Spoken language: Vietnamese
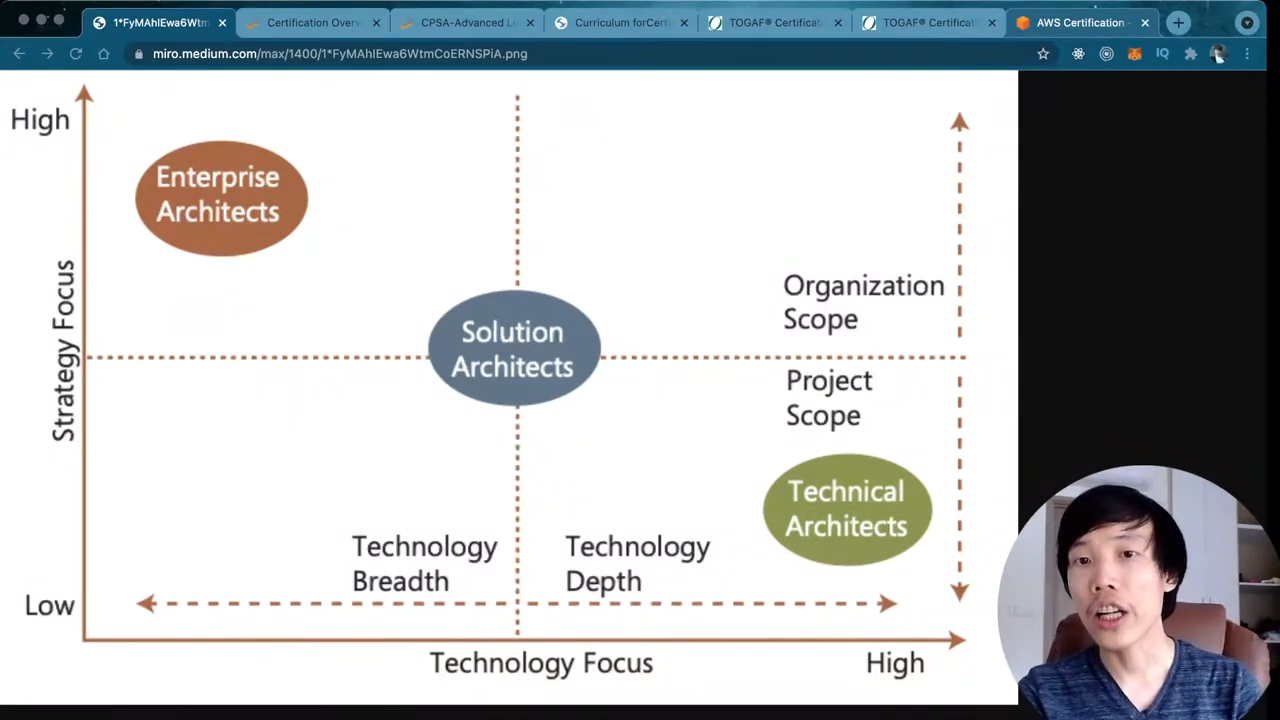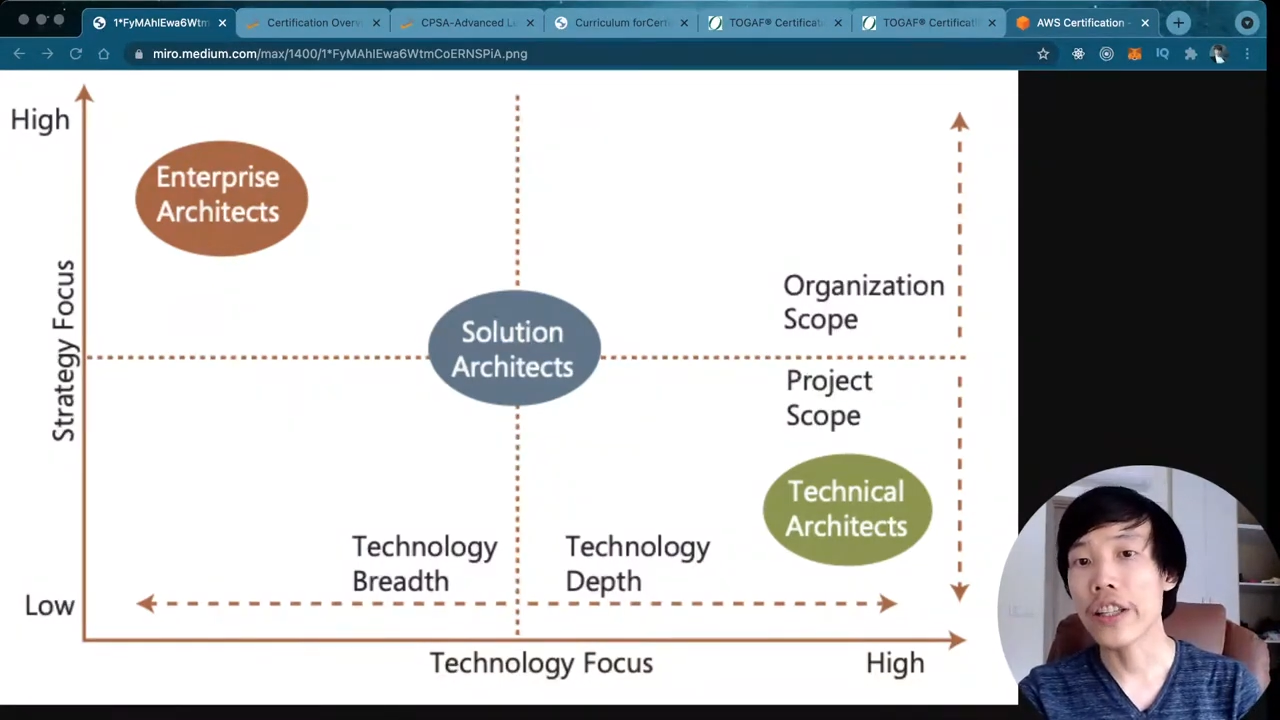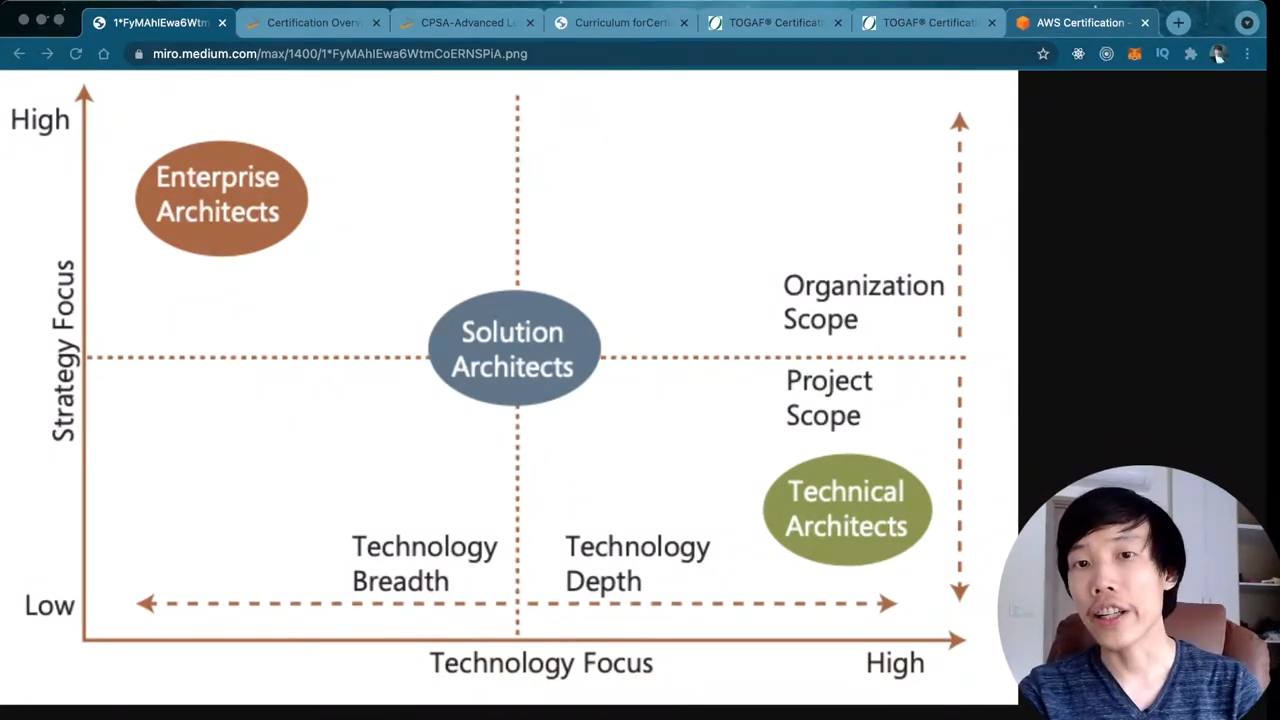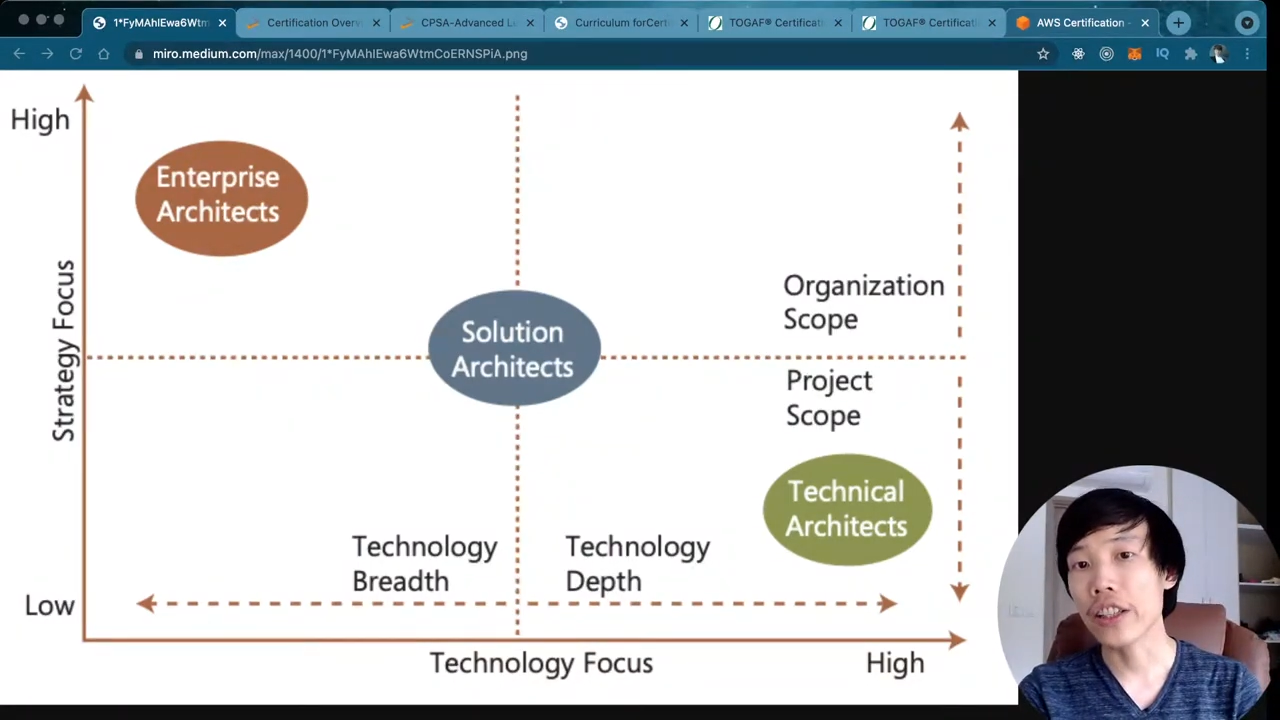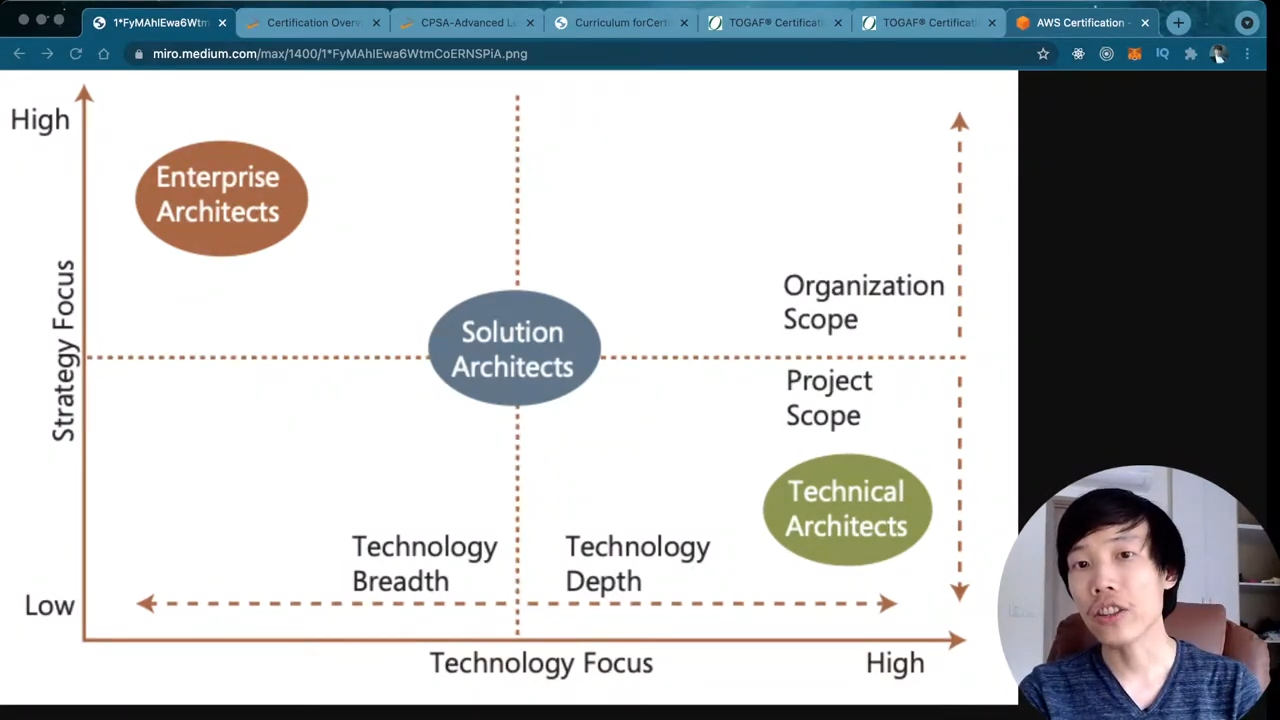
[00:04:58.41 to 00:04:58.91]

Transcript: ra những cái